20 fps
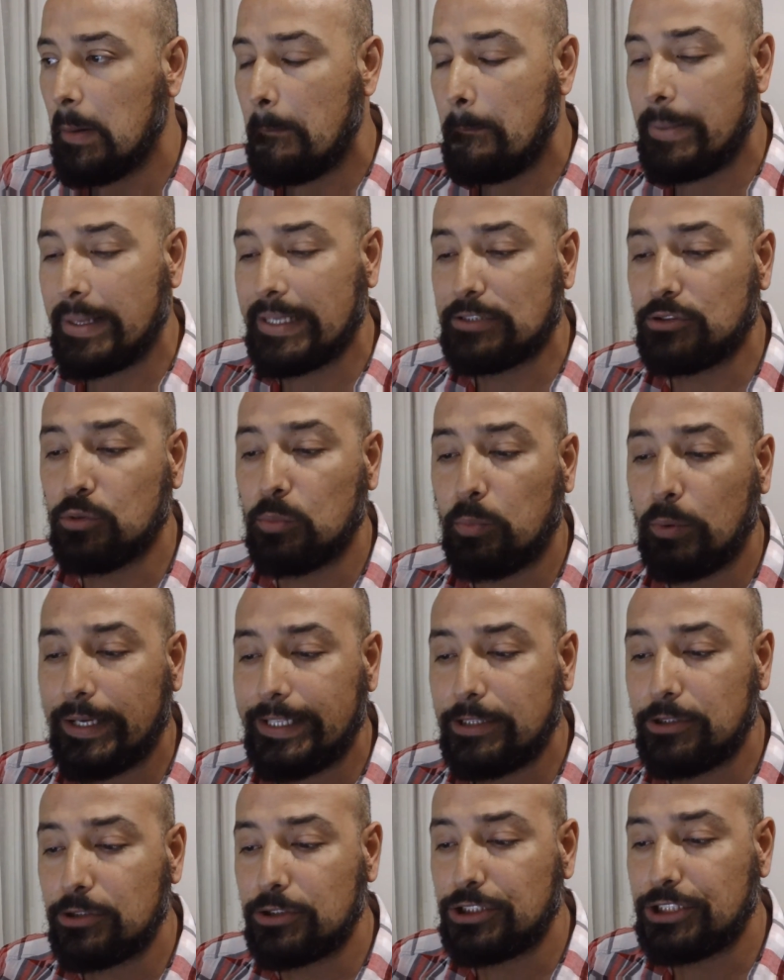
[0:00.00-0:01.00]

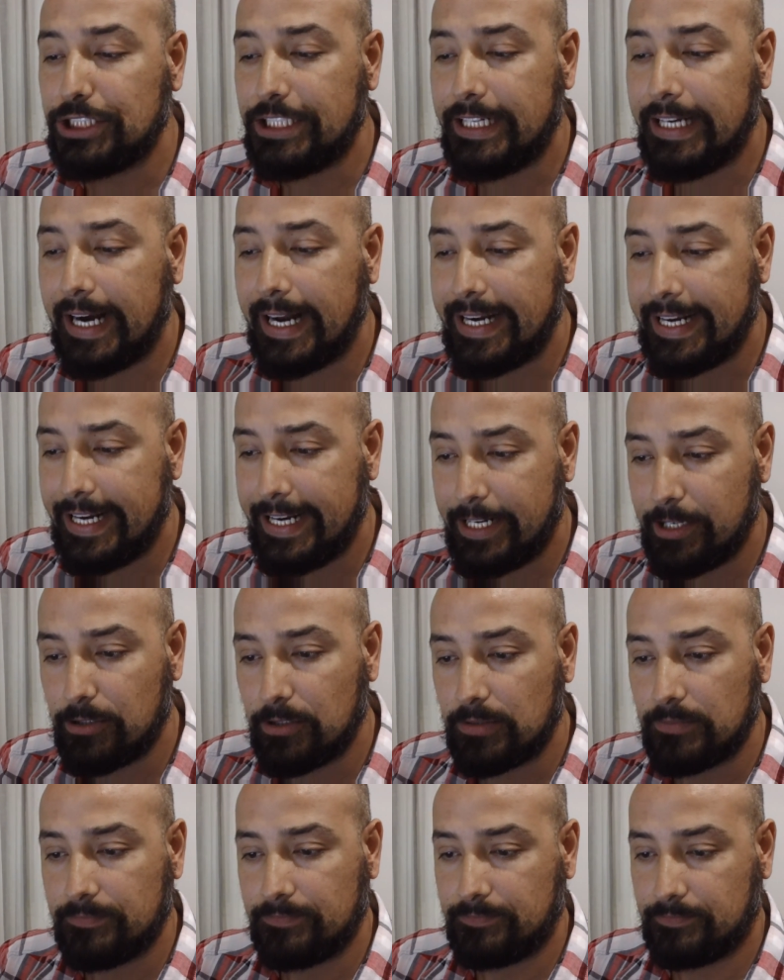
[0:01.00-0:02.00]
Presupuesto chicanero.
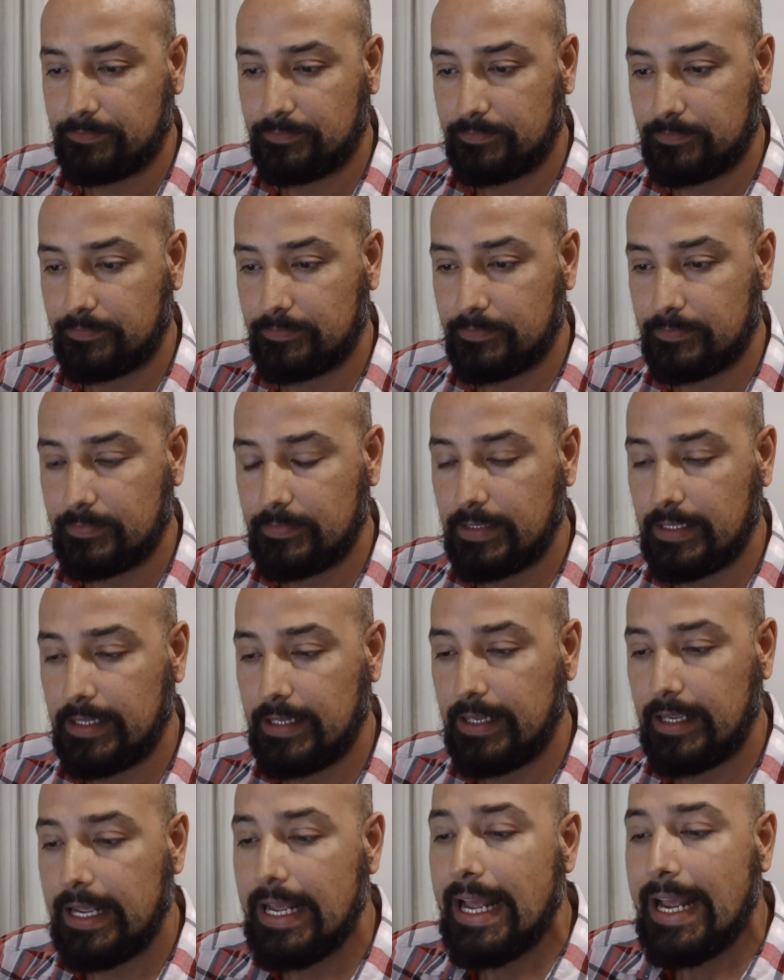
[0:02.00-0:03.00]

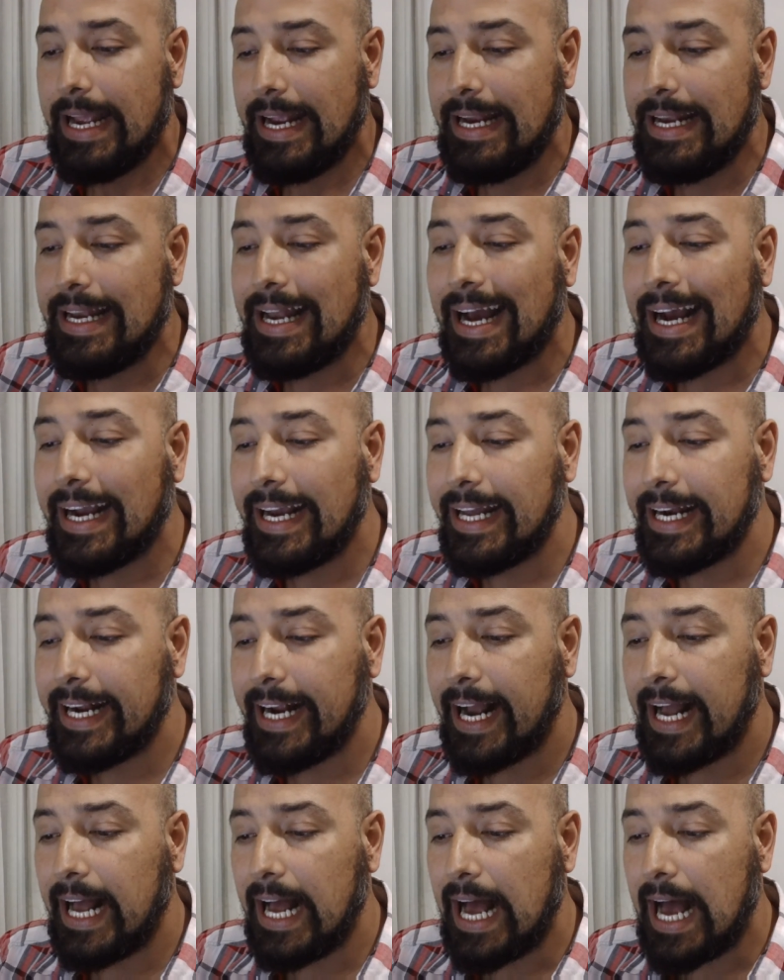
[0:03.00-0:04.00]
En la
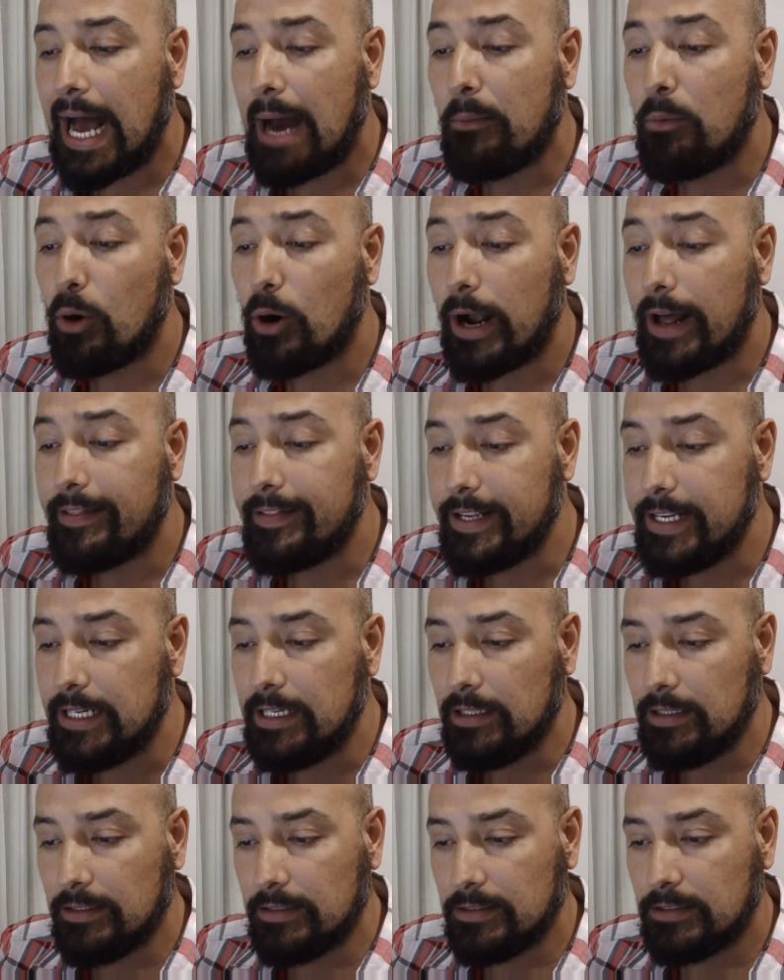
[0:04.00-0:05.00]
jerga
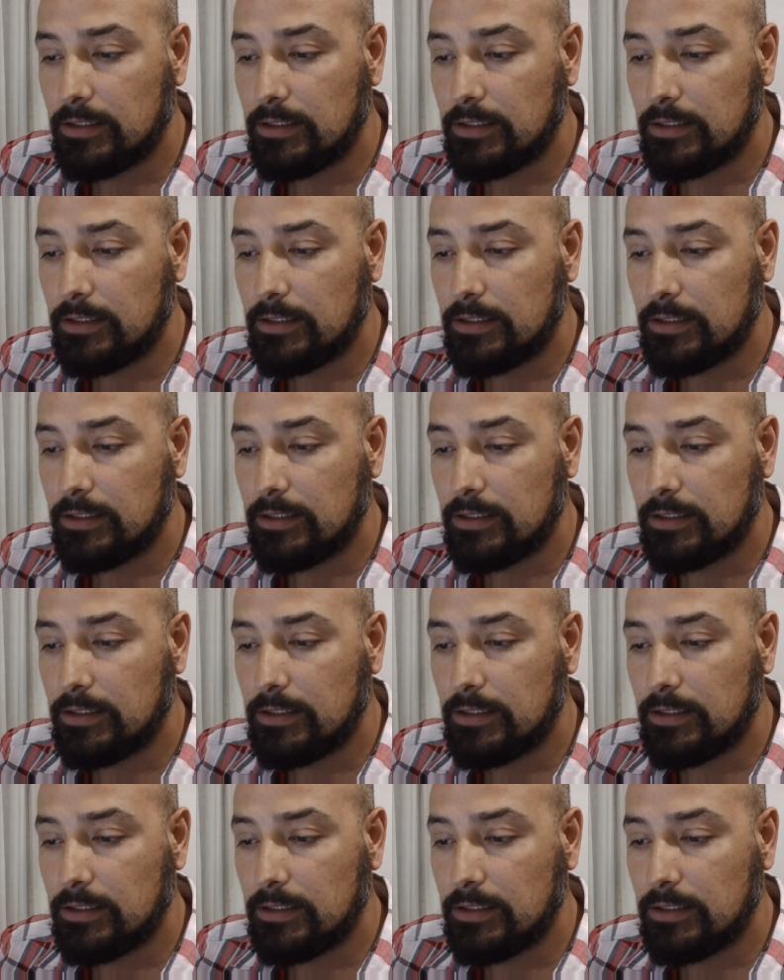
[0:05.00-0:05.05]
abogadil,